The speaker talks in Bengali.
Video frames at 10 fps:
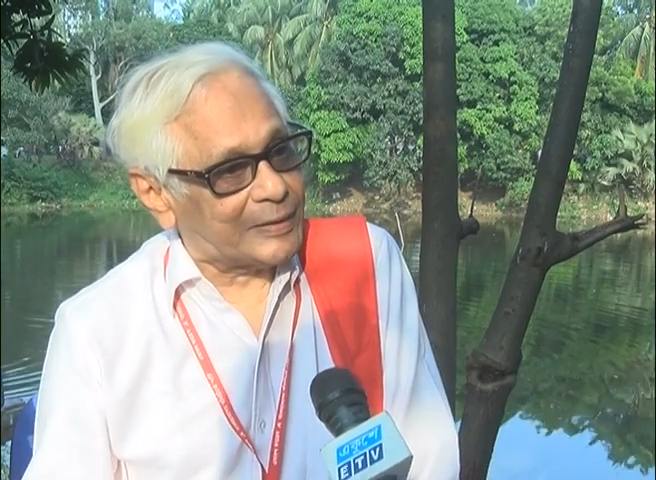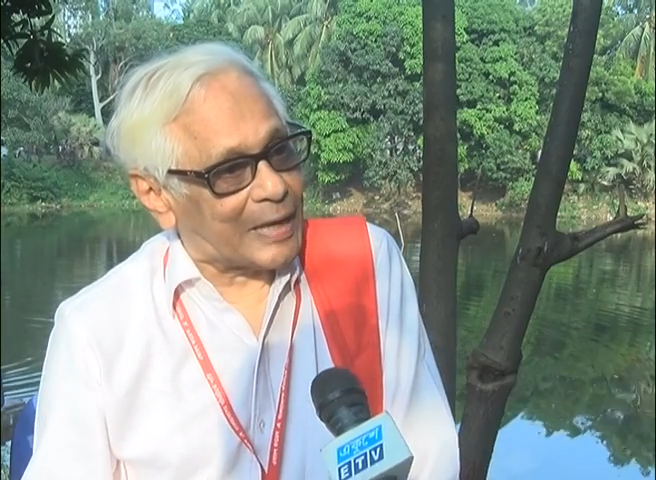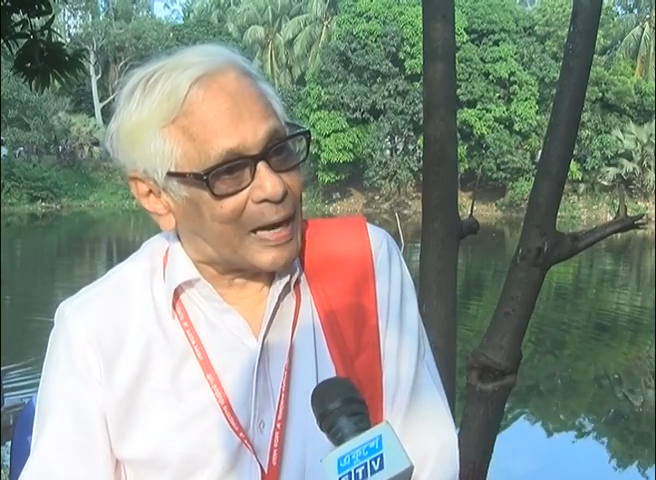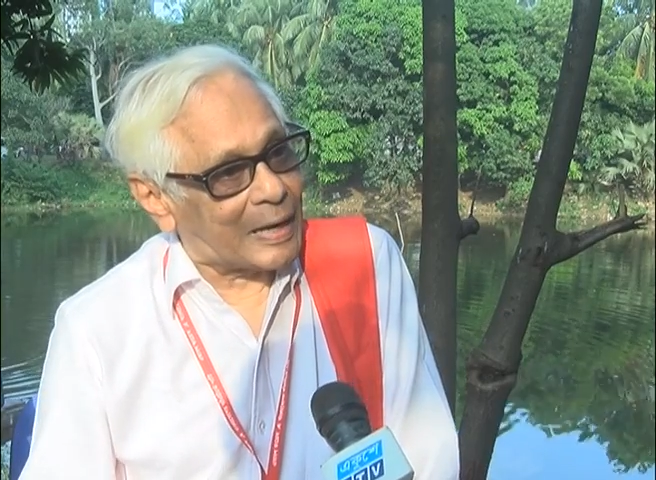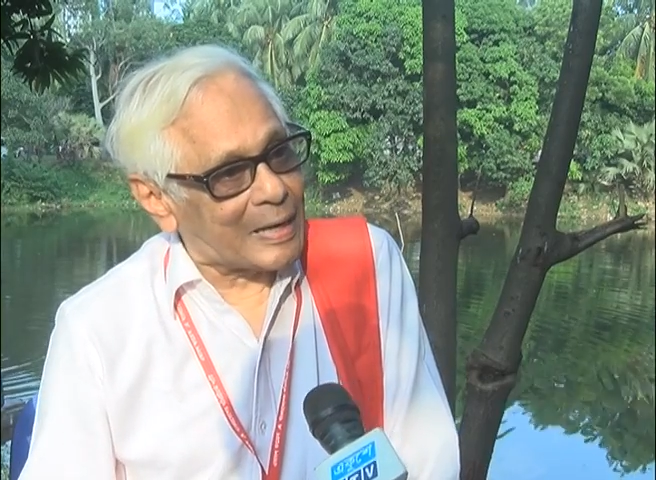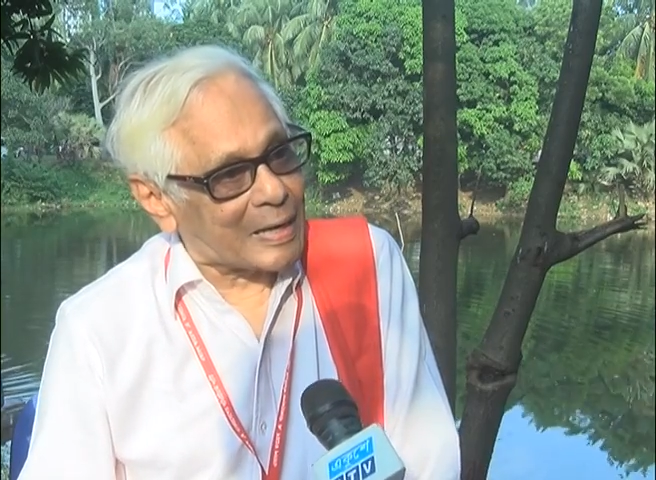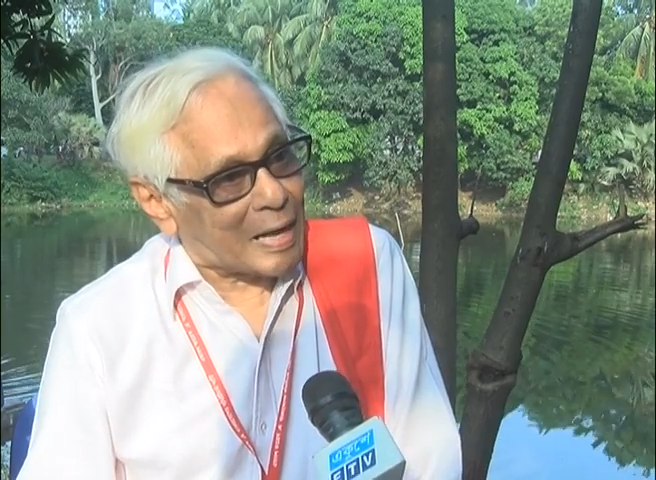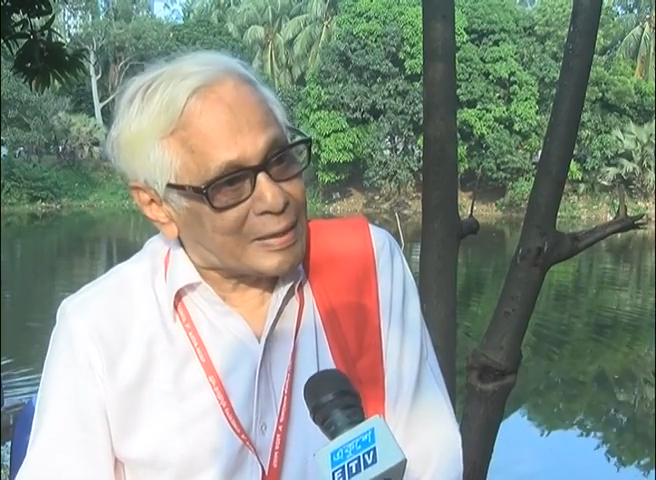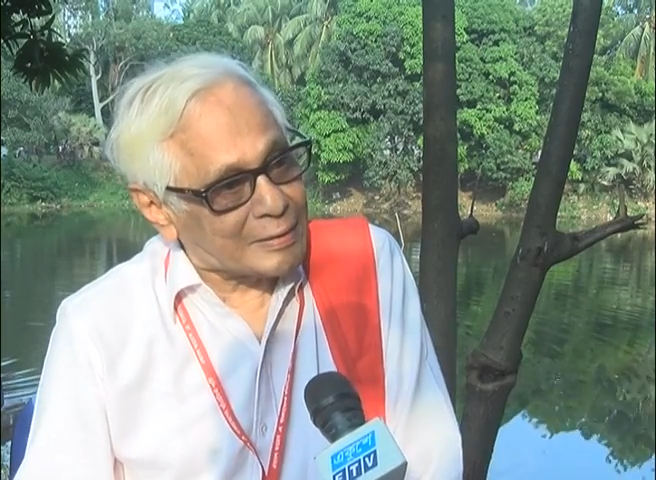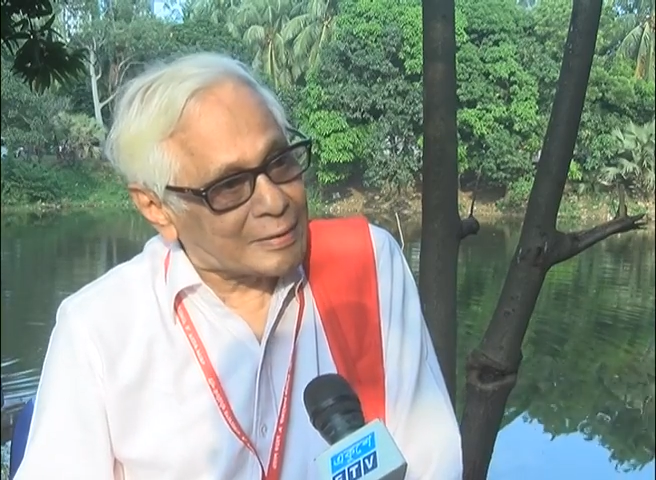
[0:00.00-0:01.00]
এই জায়গাটা
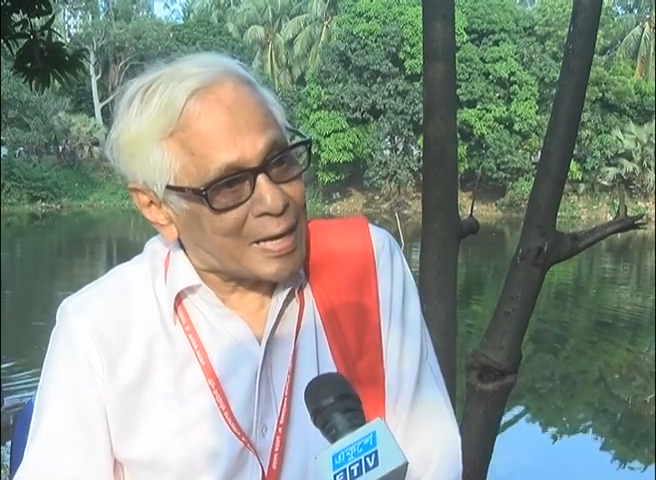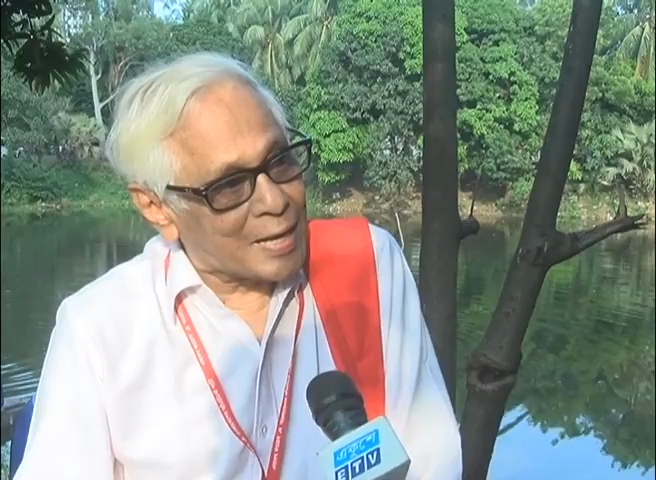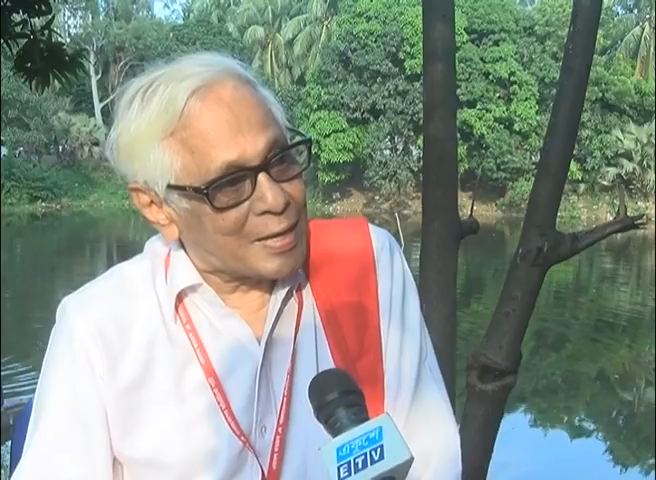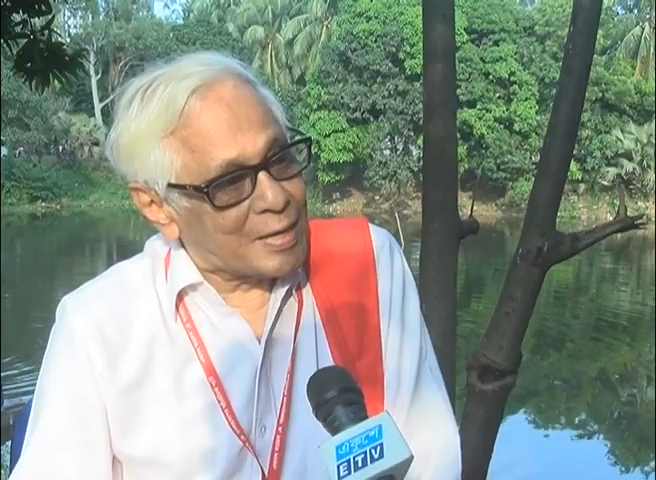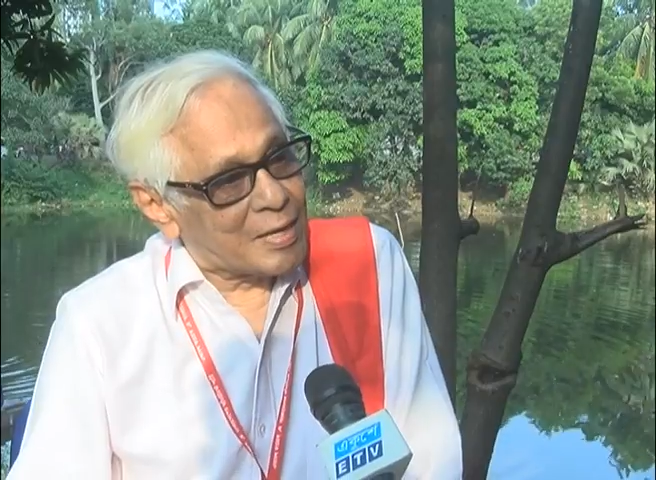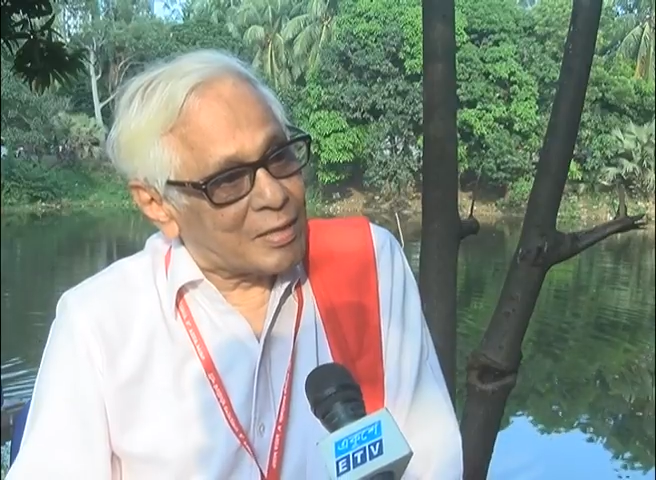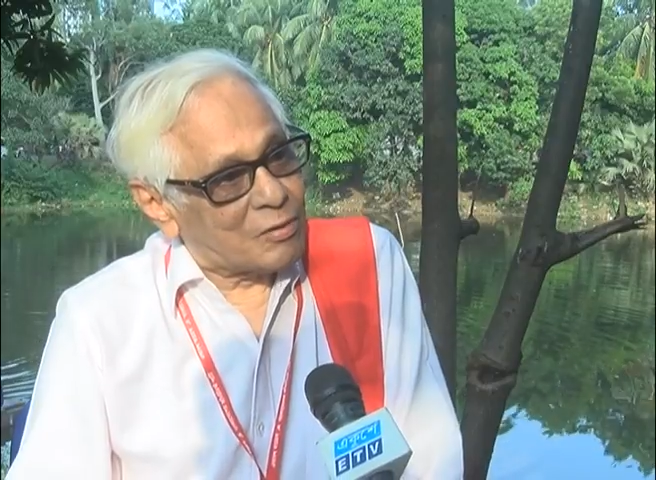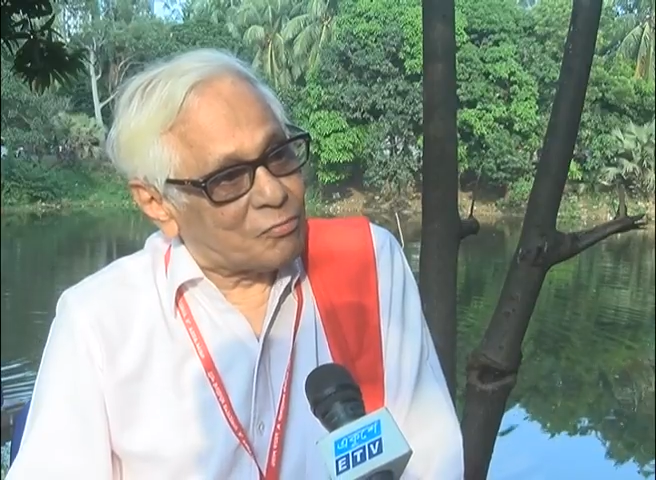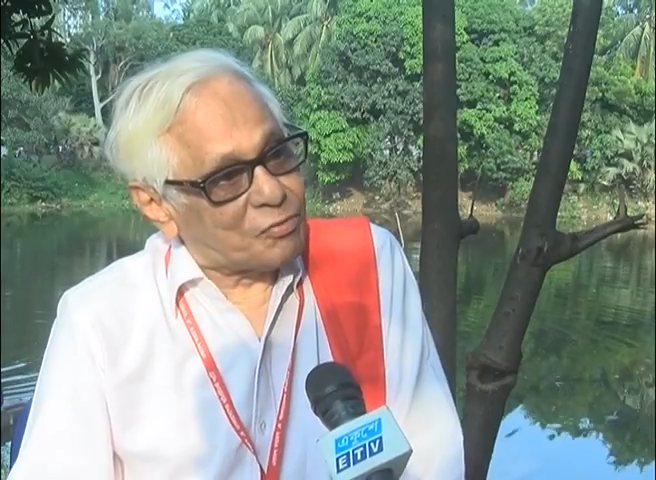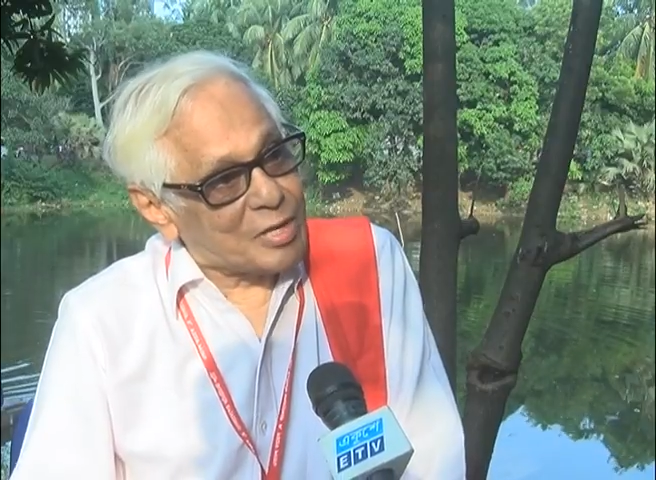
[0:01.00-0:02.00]
খানিকটা
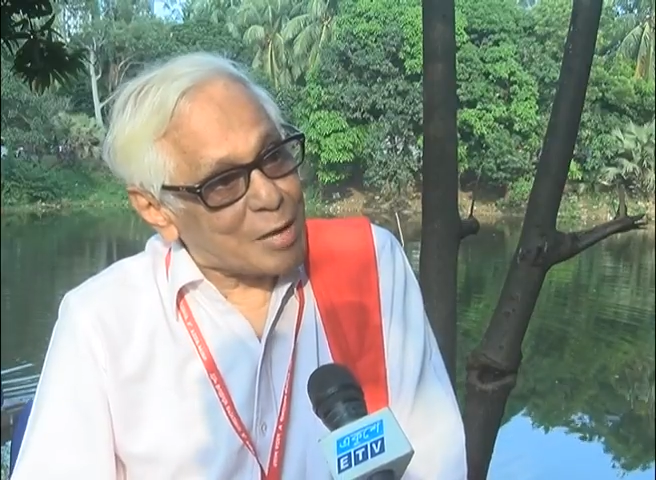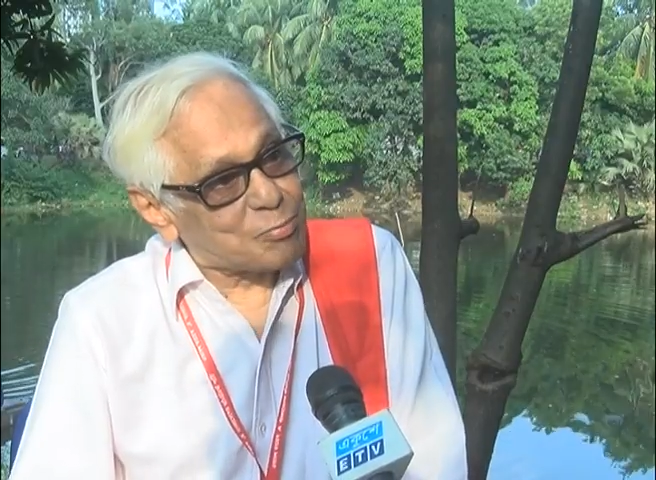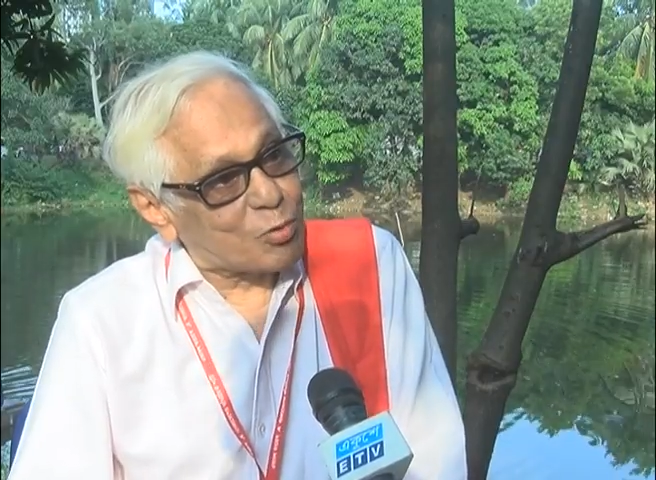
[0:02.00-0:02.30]
ফিল